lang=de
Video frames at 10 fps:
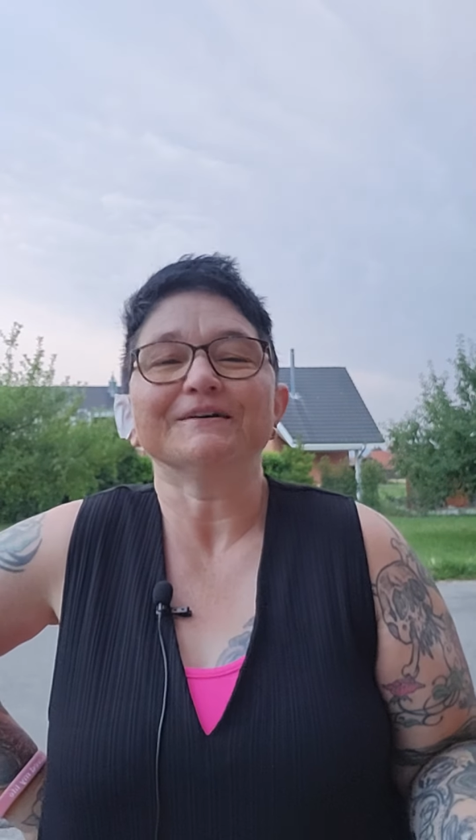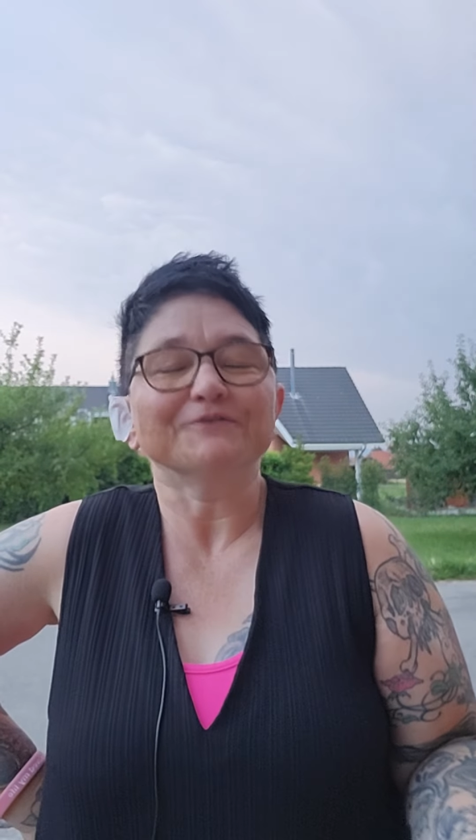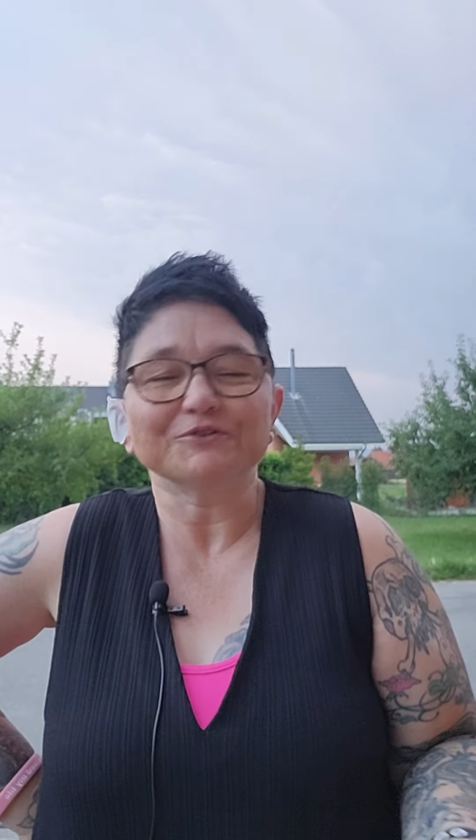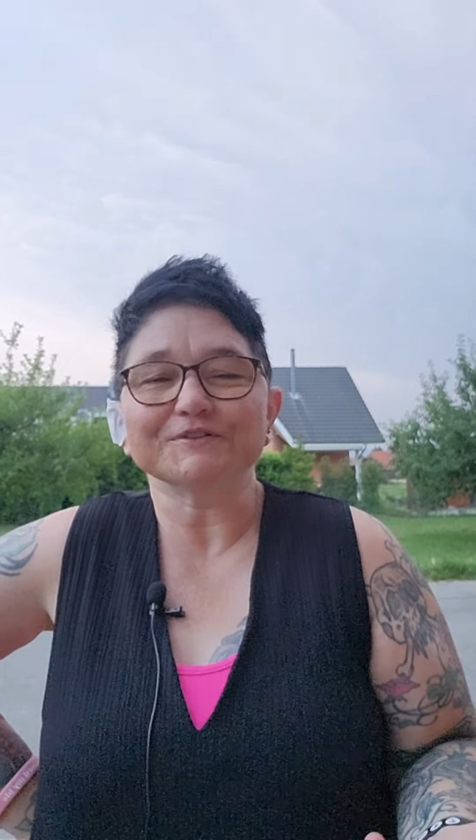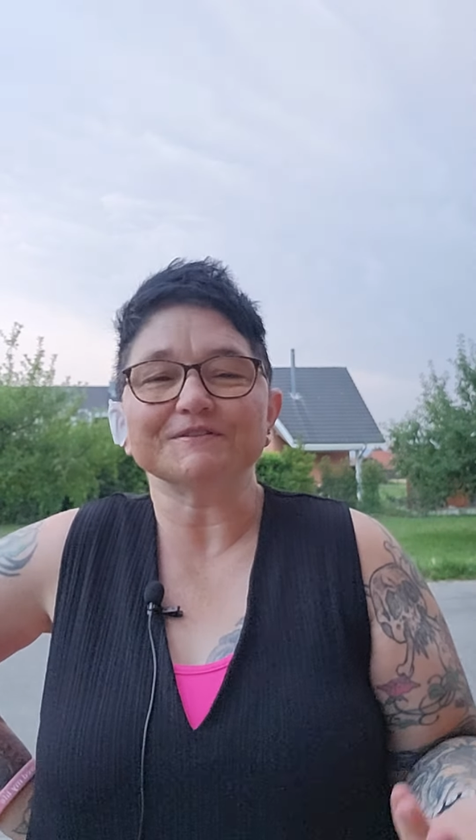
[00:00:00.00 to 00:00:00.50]

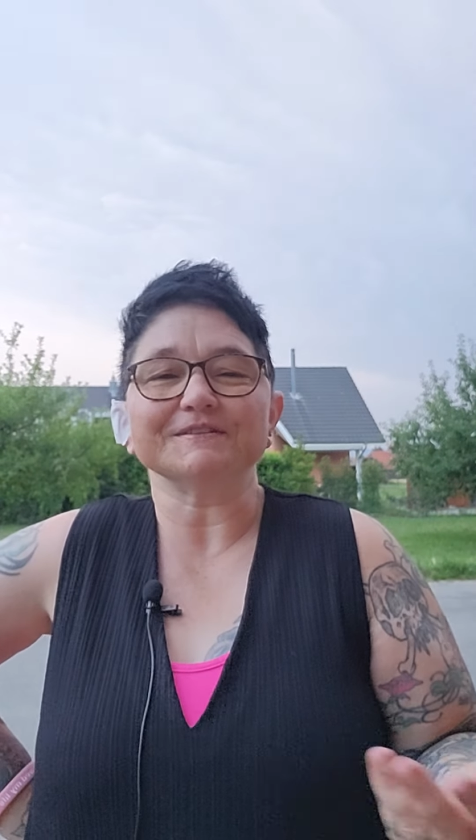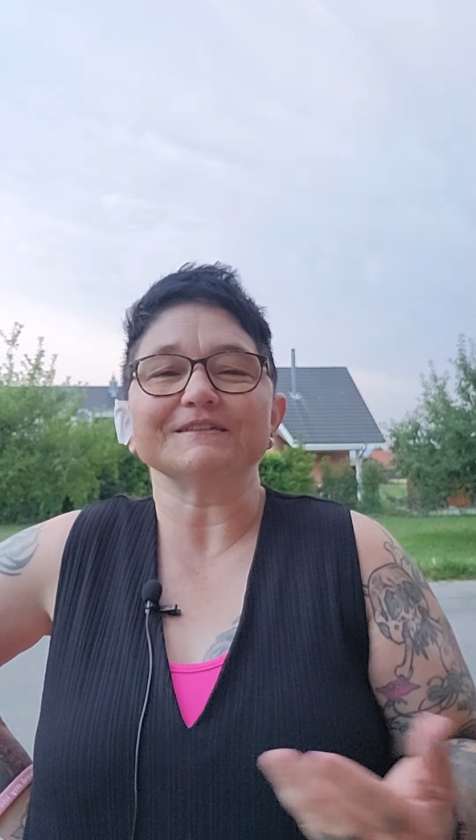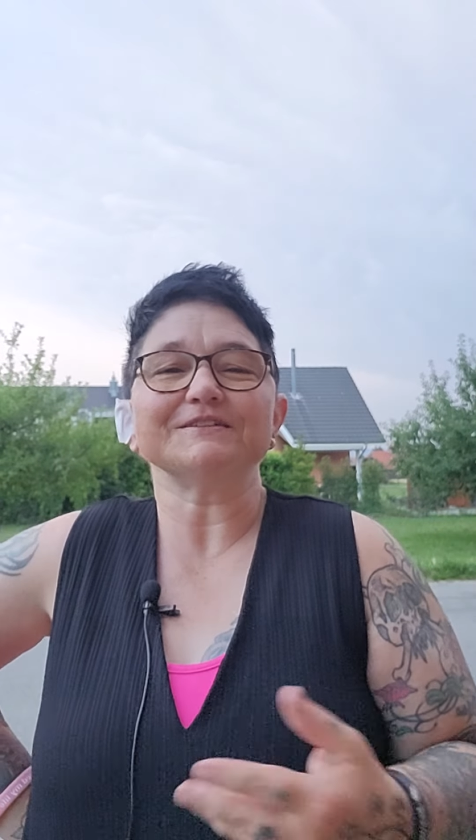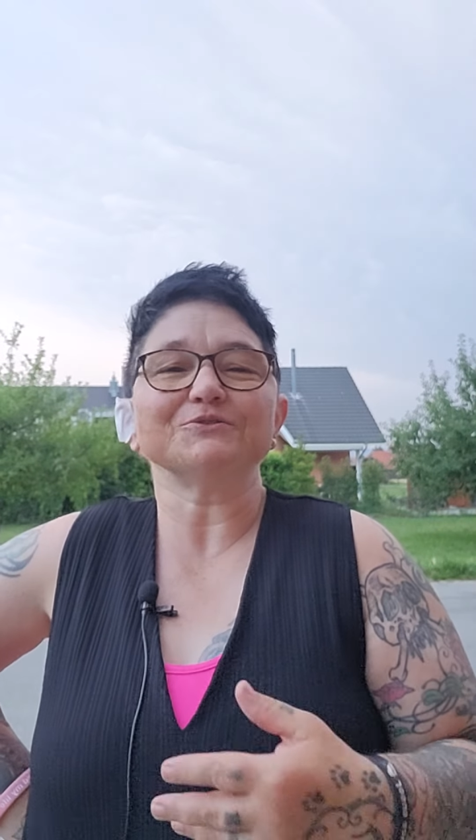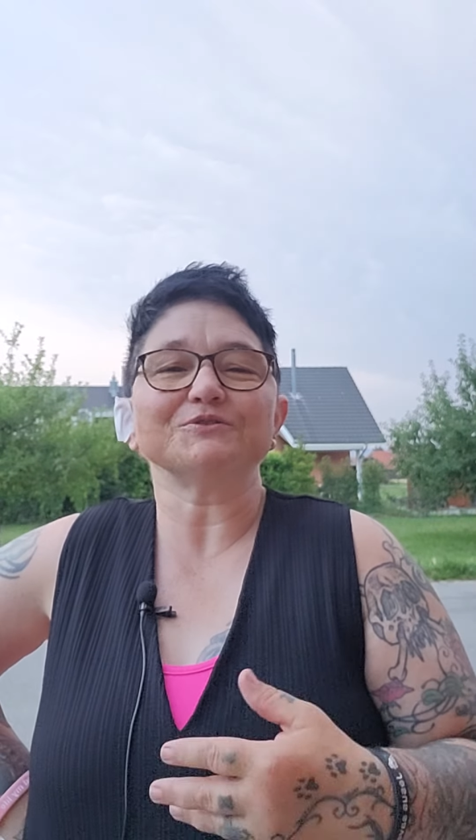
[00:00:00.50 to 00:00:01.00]
würden sie
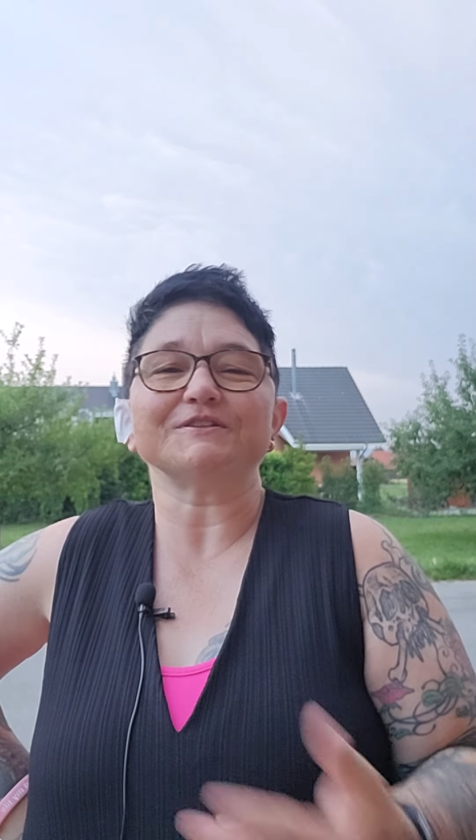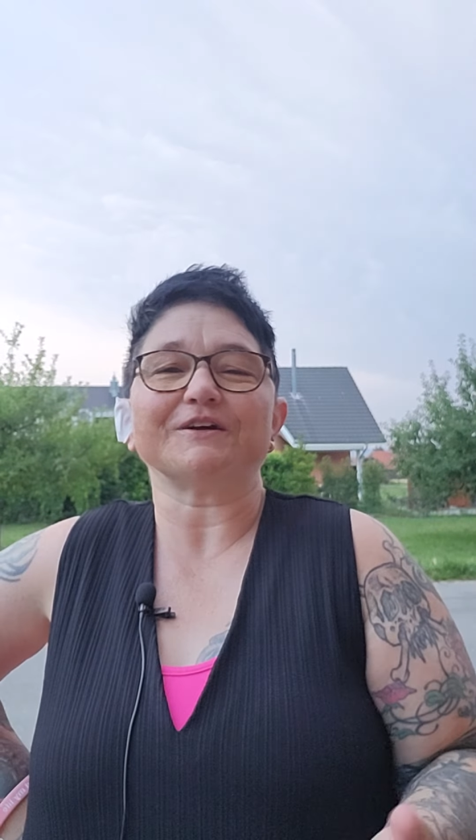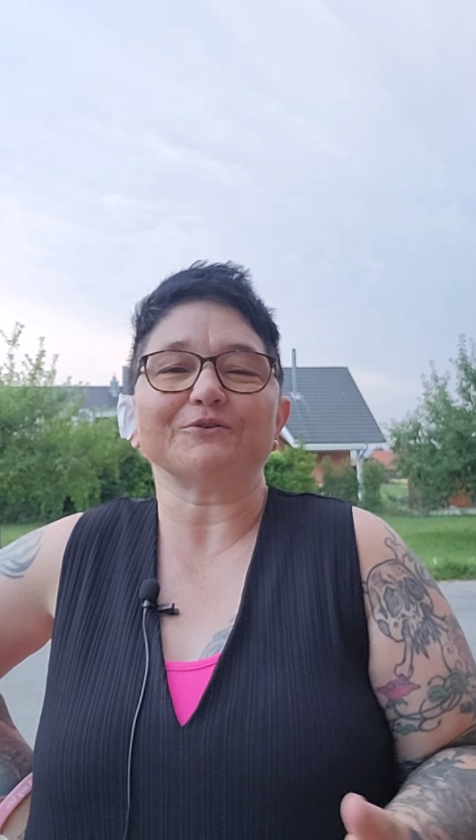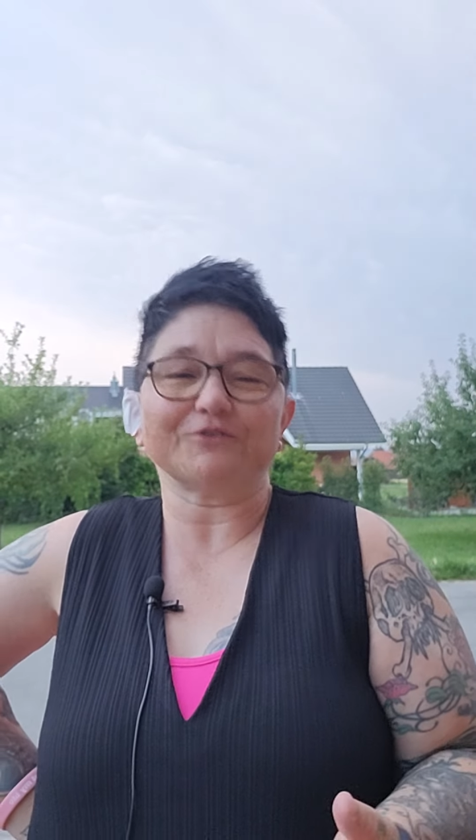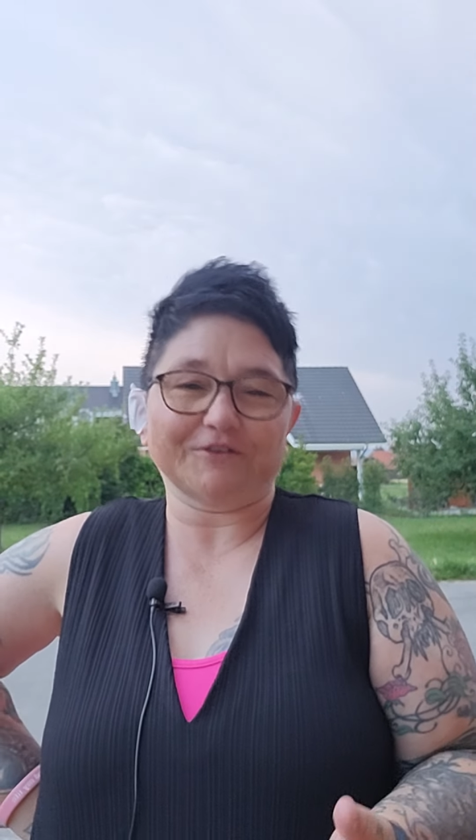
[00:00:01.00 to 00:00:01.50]
nicht nur sich
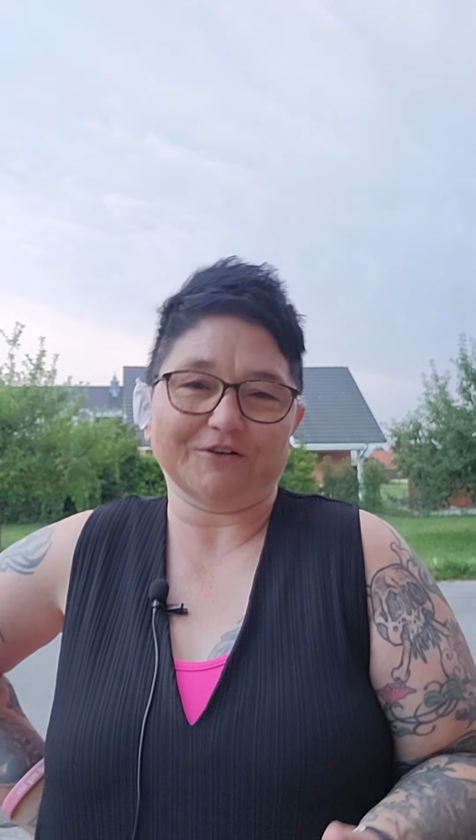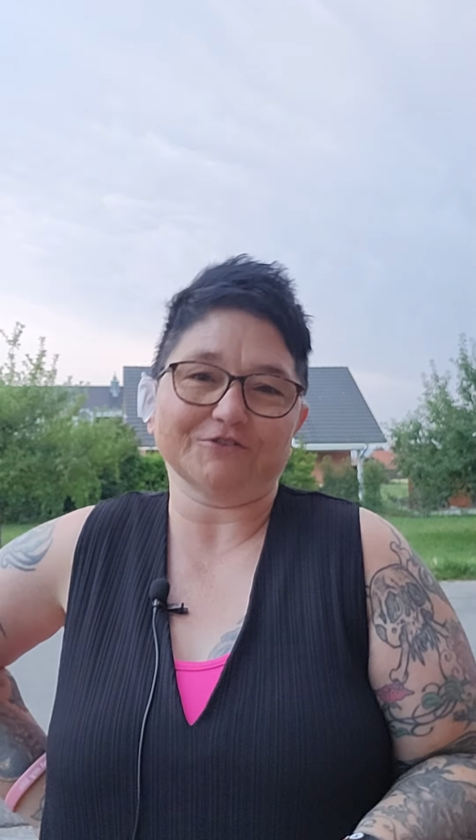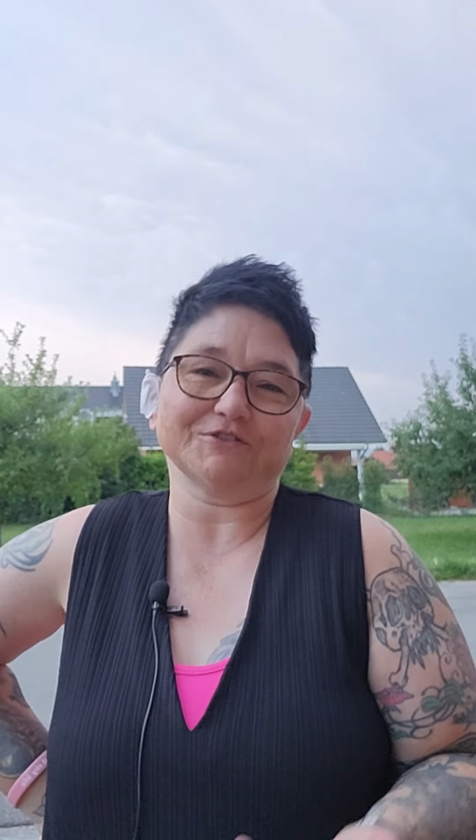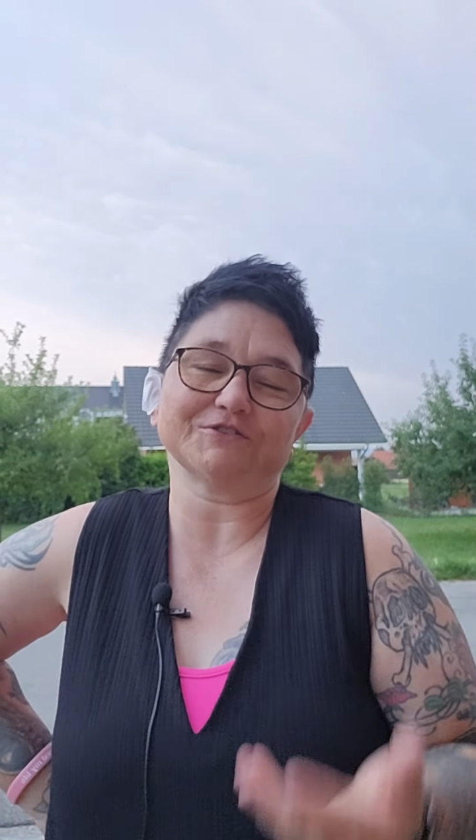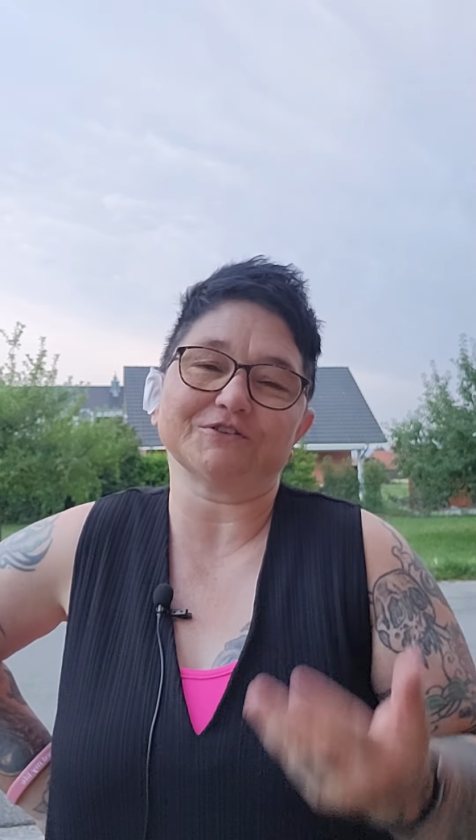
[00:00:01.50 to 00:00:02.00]
austauschen,